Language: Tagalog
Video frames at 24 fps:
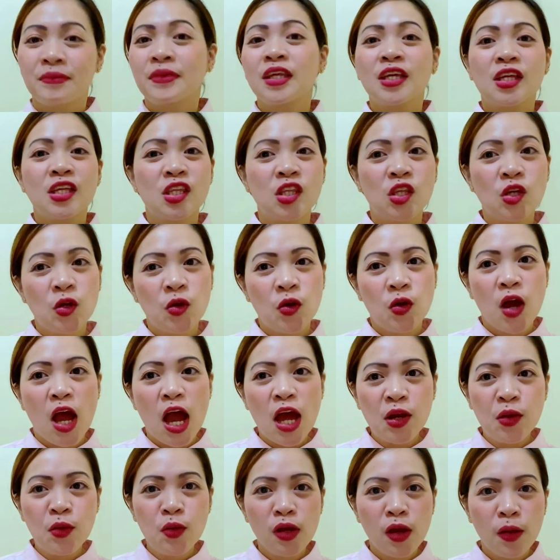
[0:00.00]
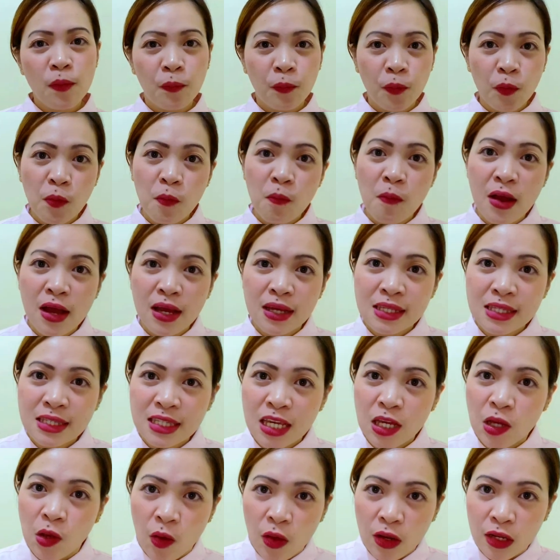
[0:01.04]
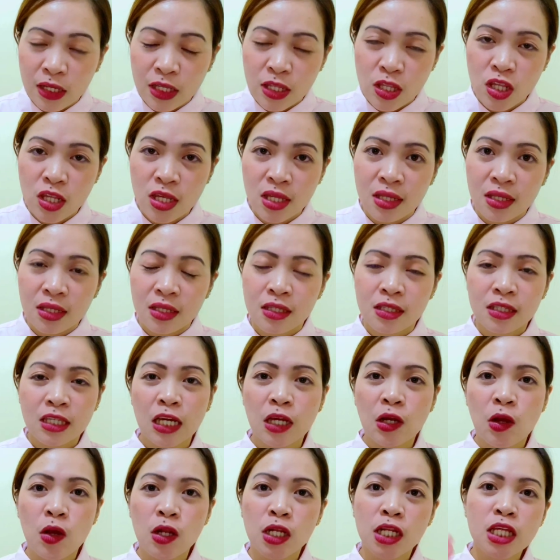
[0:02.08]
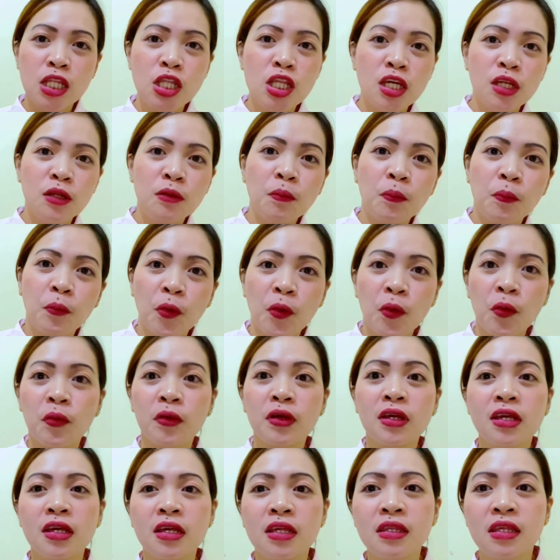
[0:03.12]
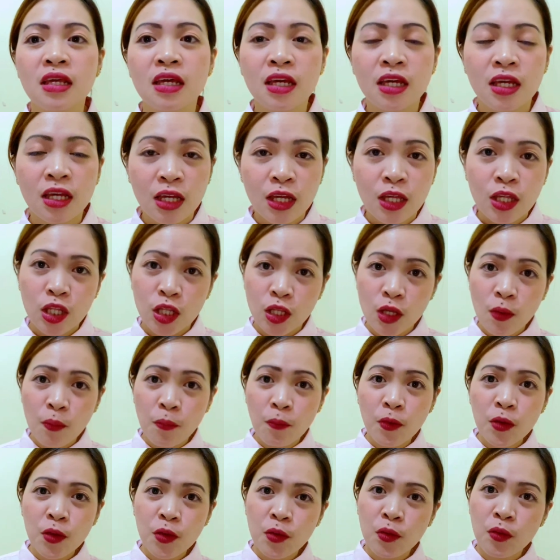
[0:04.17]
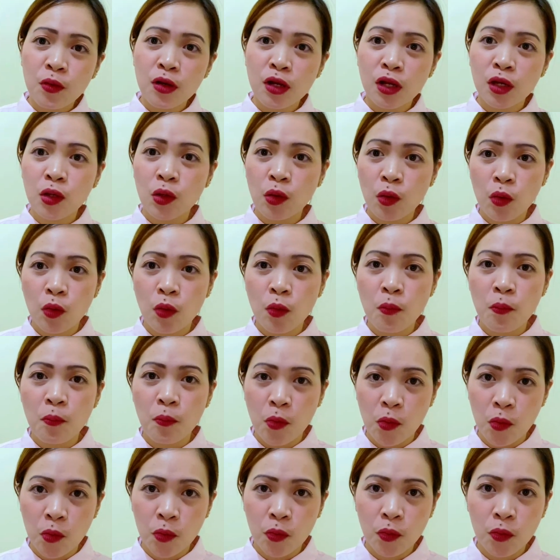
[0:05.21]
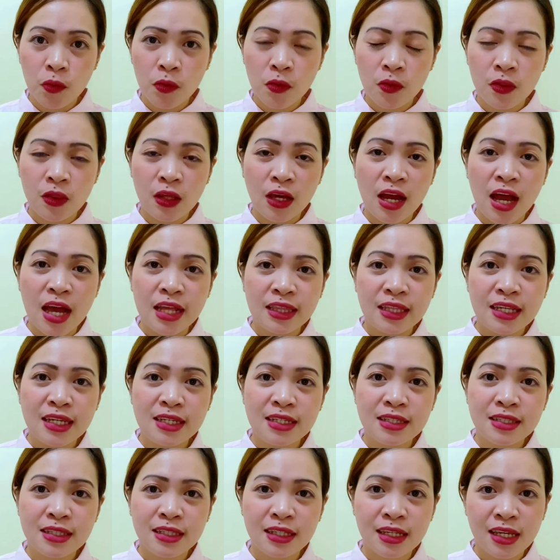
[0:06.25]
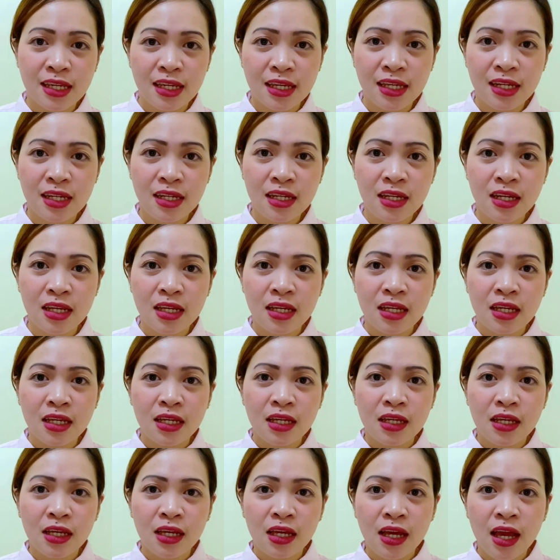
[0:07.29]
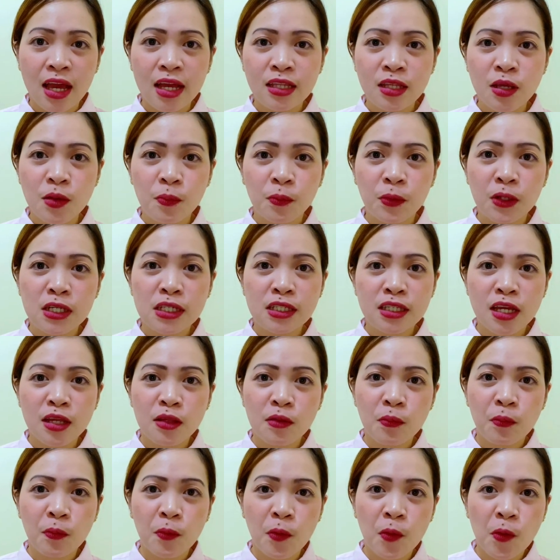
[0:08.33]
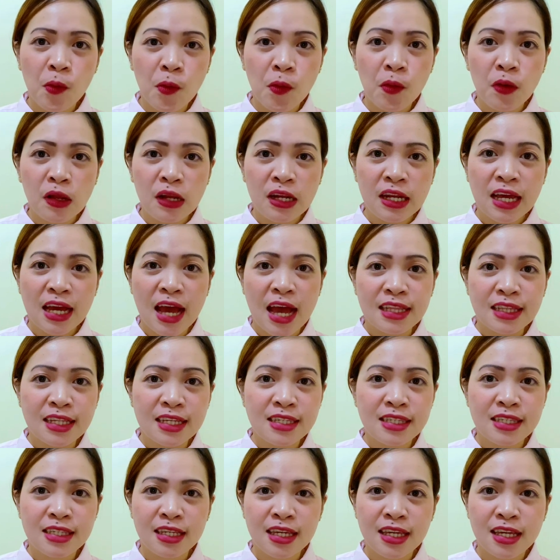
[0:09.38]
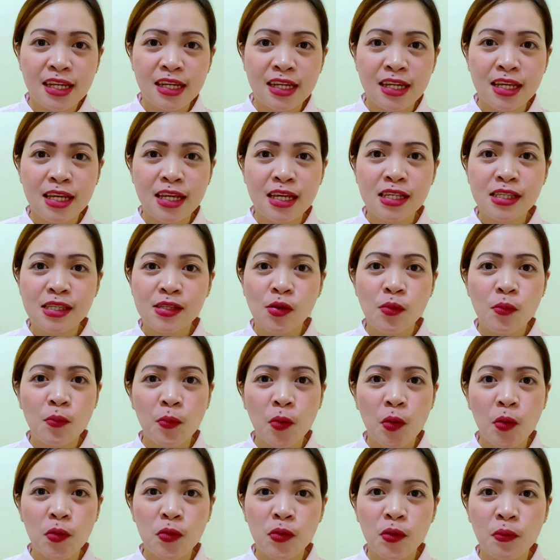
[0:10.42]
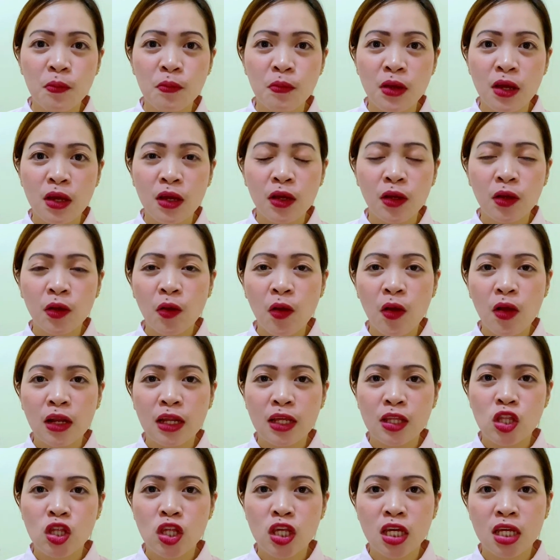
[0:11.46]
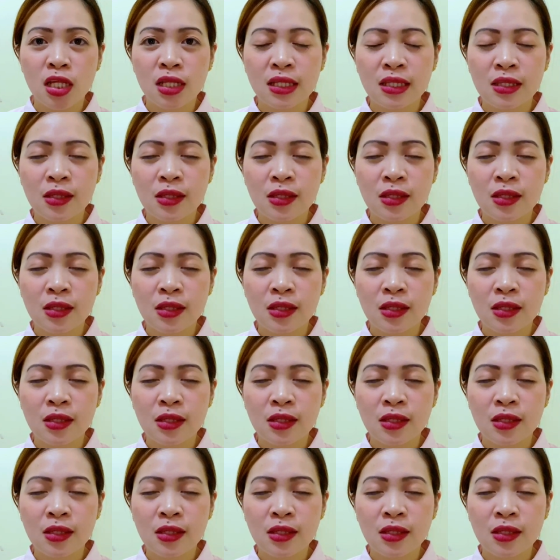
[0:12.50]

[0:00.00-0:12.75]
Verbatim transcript: So, ano nga po ba si collagen? Si collagen po is, siya po yung nagko-compose ng ating skin. 80% po ng ating skin is composed of collagen.